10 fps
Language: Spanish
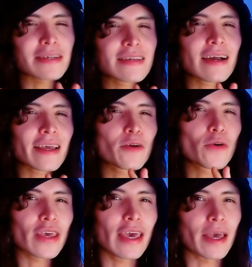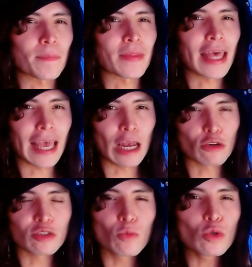agregó que, en
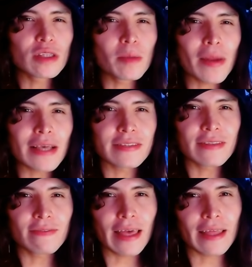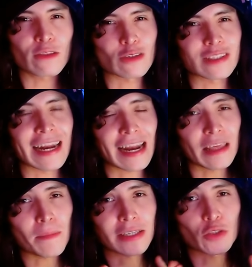los múltiples intentos de
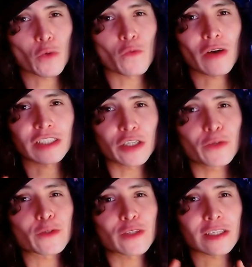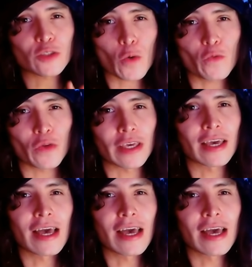reanimación fallidos a Sophie,